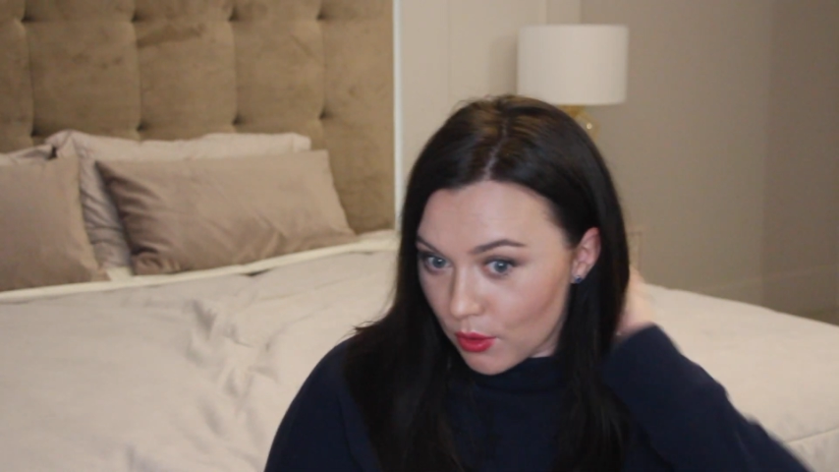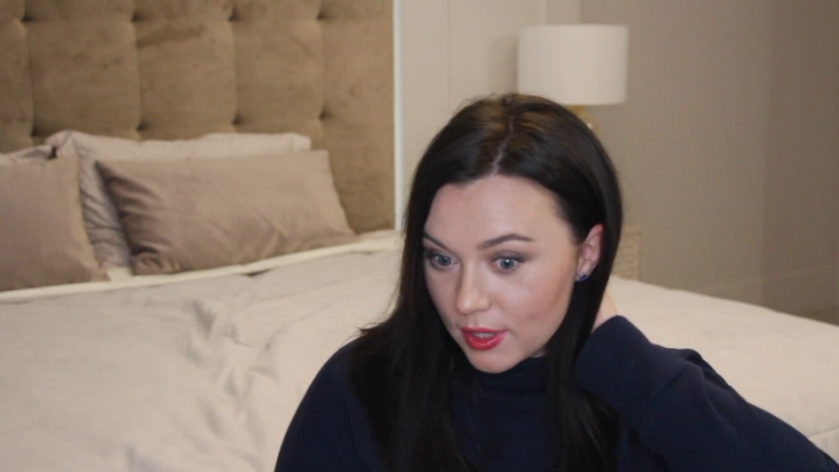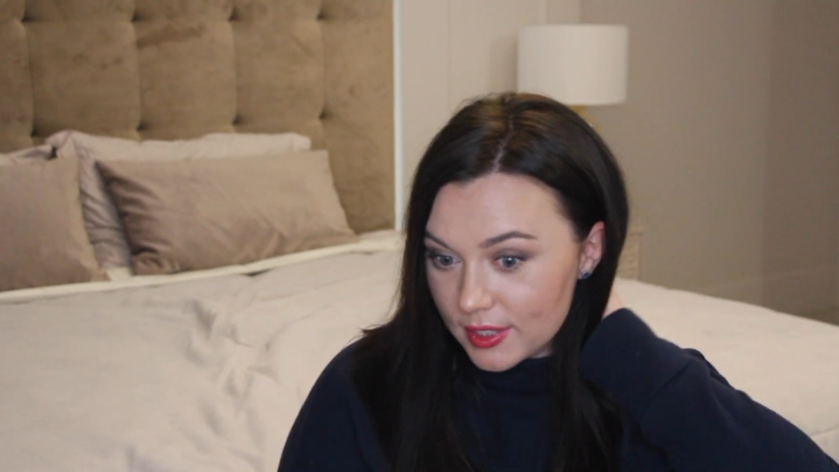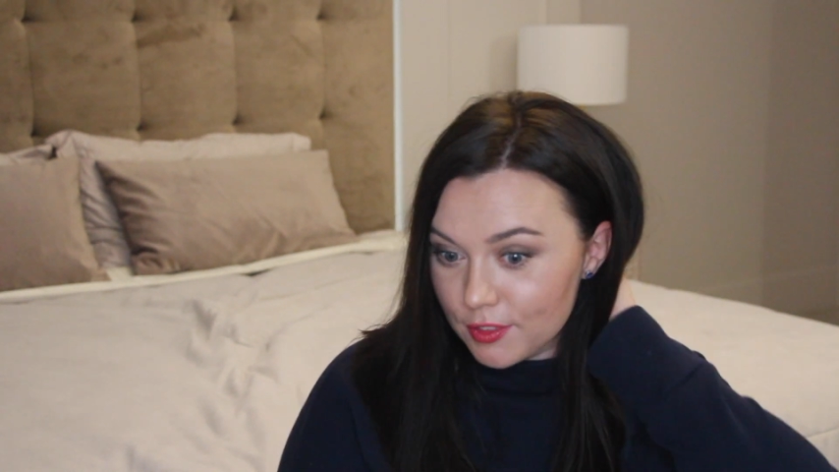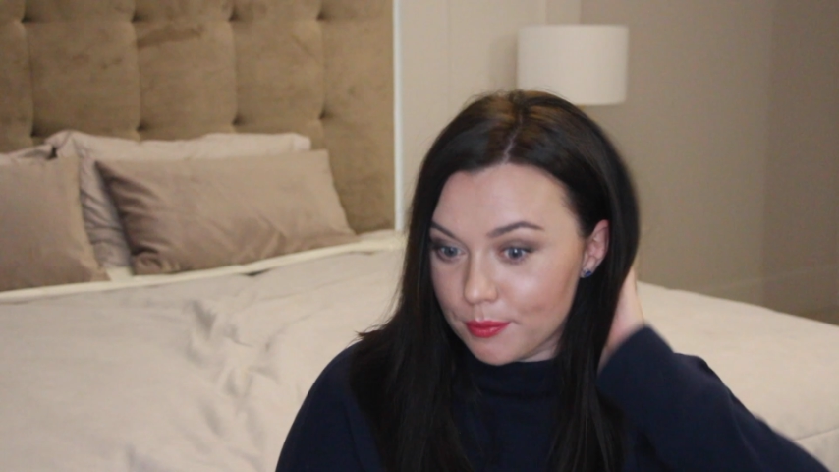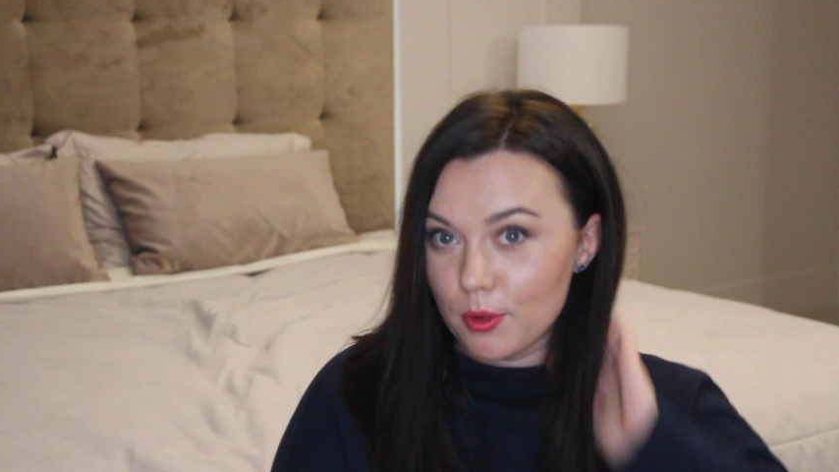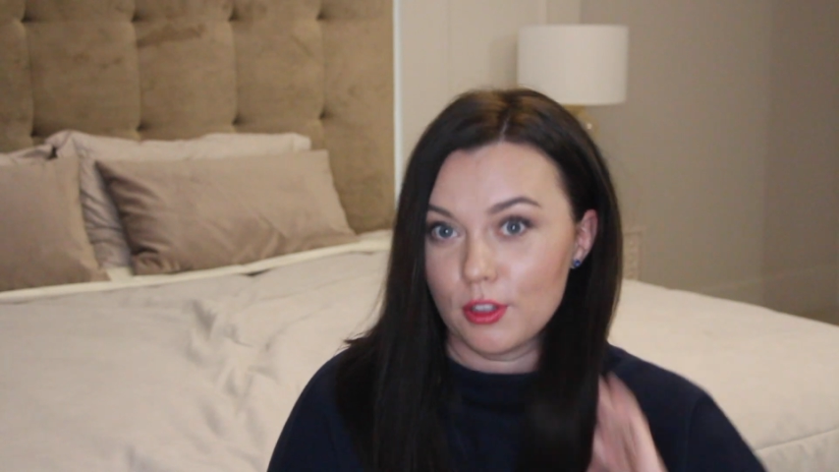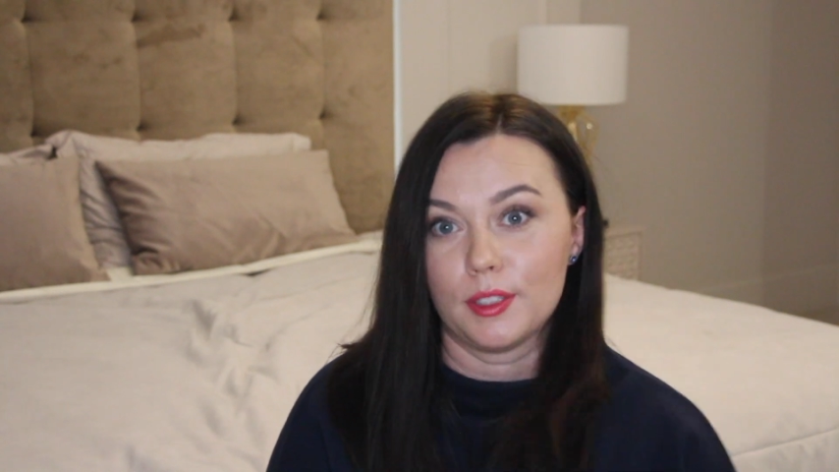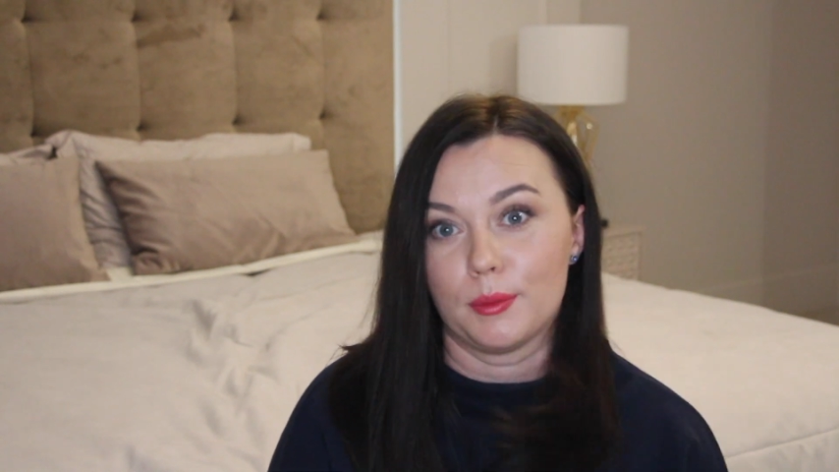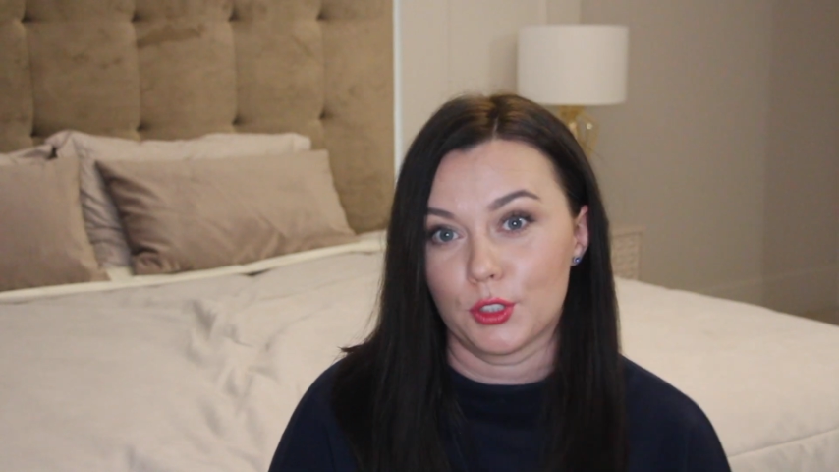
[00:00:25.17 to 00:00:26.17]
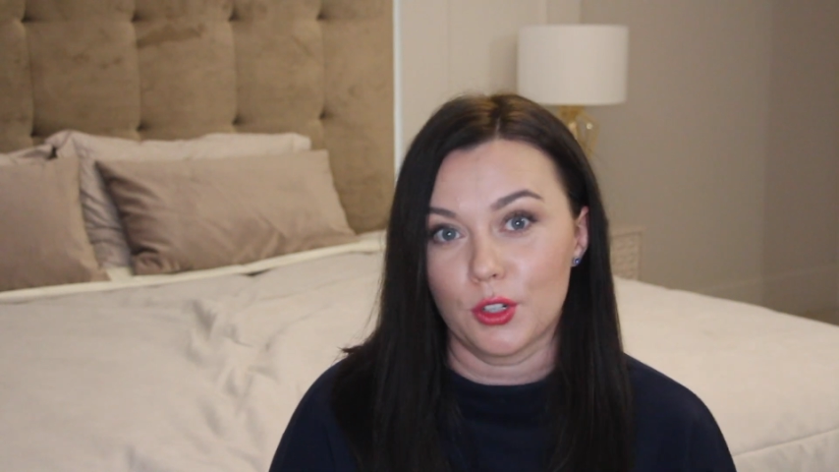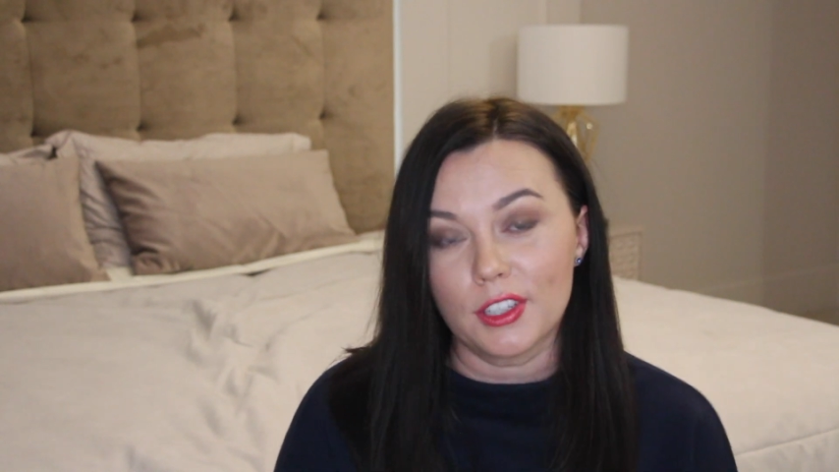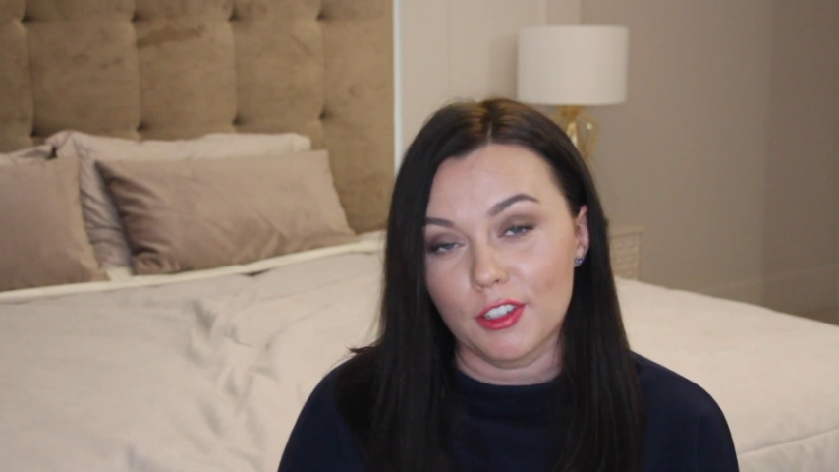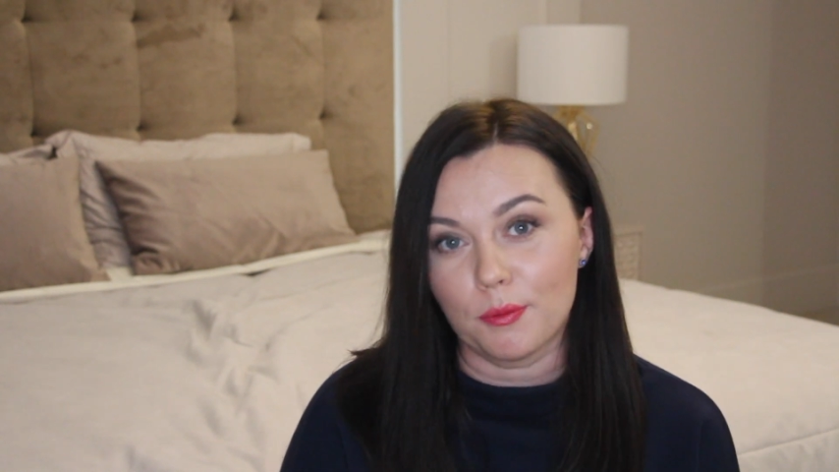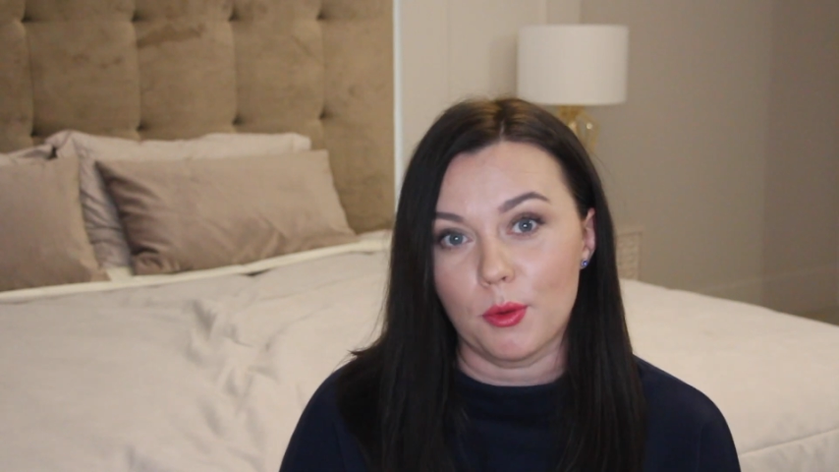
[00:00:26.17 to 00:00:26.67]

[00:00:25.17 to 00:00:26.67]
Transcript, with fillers: волосы в полном шоке,